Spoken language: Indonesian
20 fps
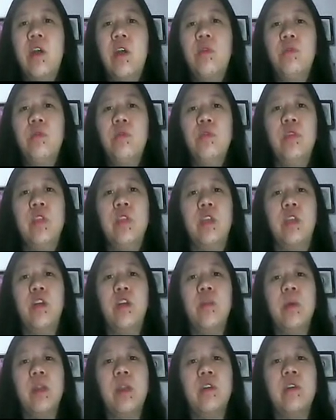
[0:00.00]
vakum dulu deh.
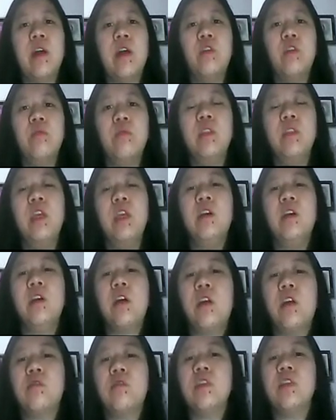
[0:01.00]
Kalau pada vakum, dia
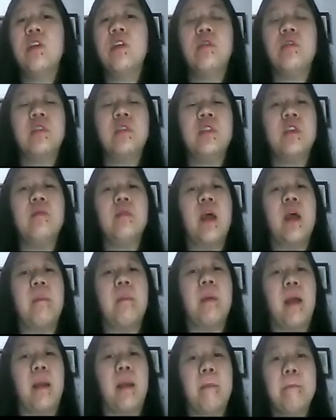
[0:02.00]
harusnya hodge
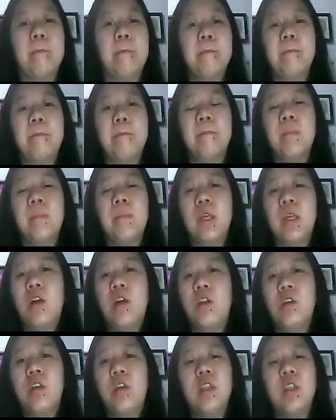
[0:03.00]
berapa?
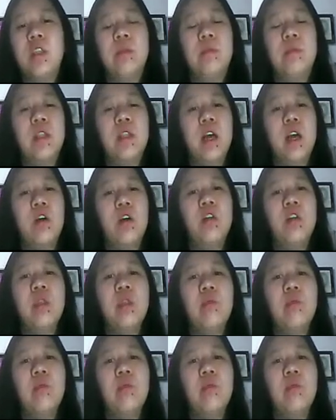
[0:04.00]
Kalau kita bilang, oh